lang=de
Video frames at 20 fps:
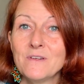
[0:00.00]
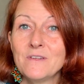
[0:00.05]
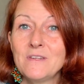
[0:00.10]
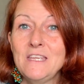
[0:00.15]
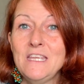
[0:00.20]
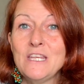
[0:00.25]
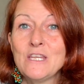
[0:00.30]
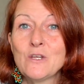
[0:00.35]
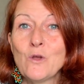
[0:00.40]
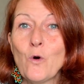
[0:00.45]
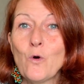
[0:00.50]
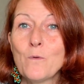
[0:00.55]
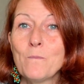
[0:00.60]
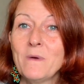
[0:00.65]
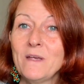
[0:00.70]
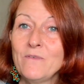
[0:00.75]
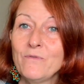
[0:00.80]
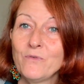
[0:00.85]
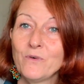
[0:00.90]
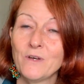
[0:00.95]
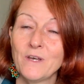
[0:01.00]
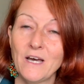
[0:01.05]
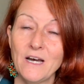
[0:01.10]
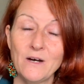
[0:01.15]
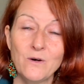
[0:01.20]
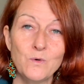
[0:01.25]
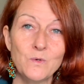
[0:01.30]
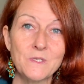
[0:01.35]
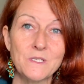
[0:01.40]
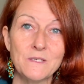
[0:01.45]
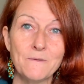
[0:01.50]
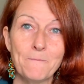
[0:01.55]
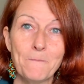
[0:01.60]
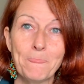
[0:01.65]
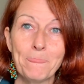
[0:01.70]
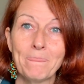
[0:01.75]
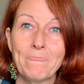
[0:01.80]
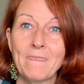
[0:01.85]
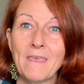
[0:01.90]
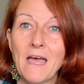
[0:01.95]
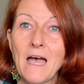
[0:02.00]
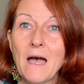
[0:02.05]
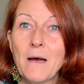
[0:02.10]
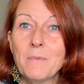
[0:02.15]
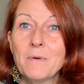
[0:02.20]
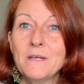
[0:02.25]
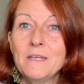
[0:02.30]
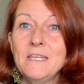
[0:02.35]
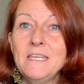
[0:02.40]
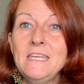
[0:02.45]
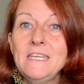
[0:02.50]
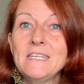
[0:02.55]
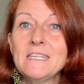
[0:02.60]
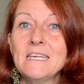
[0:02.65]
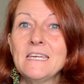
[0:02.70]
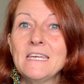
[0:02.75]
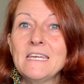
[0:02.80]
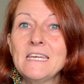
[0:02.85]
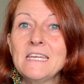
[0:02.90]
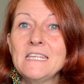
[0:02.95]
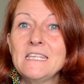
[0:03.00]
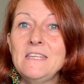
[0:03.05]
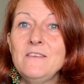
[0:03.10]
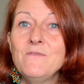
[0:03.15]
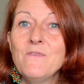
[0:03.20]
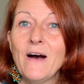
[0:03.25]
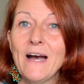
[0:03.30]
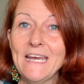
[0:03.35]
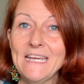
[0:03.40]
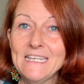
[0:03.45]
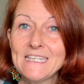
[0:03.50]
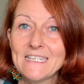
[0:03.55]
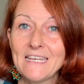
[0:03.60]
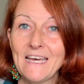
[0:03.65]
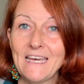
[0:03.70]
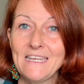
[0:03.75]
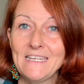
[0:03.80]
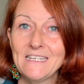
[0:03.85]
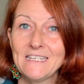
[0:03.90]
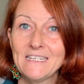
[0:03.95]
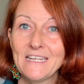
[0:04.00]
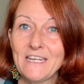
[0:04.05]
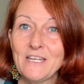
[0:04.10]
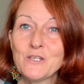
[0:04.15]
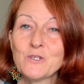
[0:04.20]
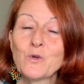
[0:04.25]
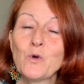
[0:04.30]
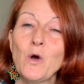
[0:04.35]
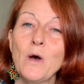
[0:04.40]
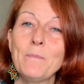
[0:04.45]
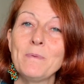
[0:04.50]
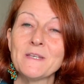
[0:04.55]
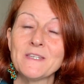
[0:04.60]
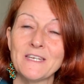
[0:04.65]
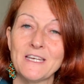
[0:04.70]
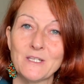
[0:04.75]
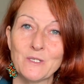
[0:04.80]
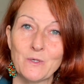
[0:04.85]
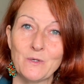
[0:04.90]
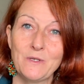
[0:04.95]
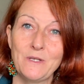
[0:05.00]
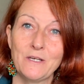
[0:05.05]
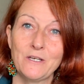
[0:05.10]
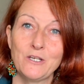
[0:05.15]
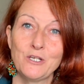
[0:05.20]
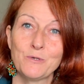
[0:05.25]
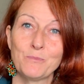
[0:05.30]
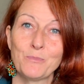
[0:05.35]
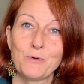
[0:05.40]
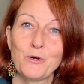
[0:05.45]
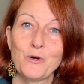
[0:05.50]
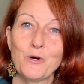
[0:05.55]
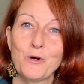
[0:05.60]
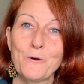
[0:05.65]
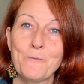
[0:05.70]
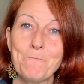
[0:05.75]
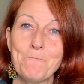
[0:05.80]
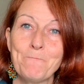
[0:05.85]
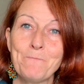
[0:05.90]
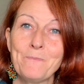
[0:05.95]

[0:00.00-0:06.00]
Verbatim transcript: die Dogmen von außen, aber nicht die Weisheit deines Körpers hat zu dir gesprochen.